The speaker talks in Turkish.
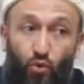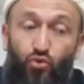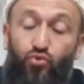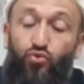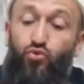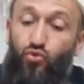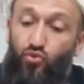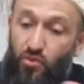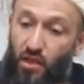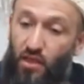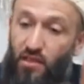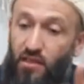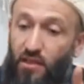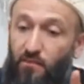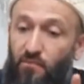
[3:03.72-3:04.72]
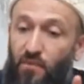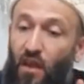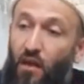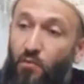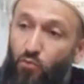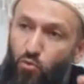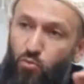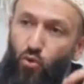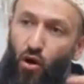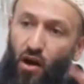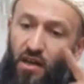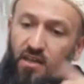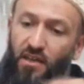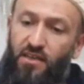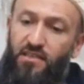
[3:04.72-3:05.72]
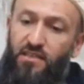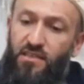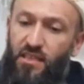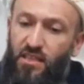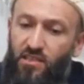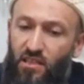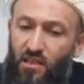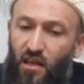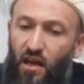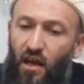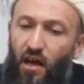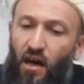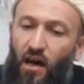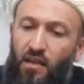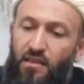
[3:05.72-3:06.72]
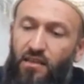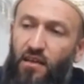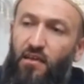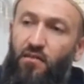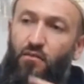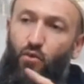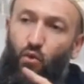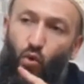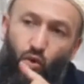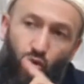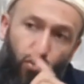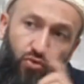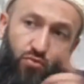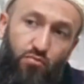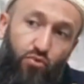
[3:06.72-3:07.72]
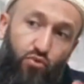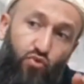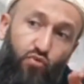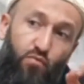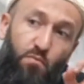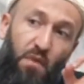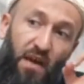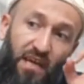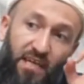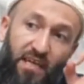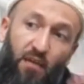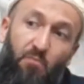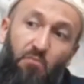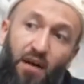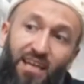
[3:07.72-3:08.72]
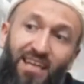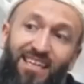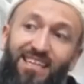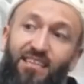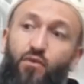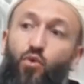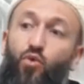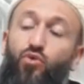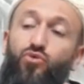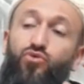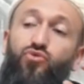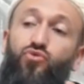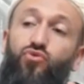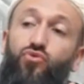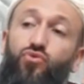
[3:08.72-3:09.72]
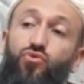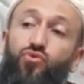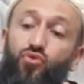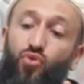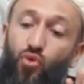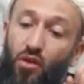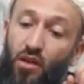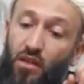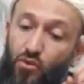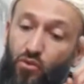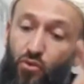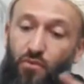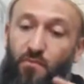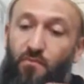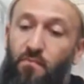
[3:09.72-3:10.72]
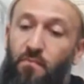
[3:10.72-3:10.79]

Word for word: oruç tutsunlar diye. Bu Buhari hadiste geçer. Hatta o gün bütün peygamberlerin oruç tuttuğu söyleniyor.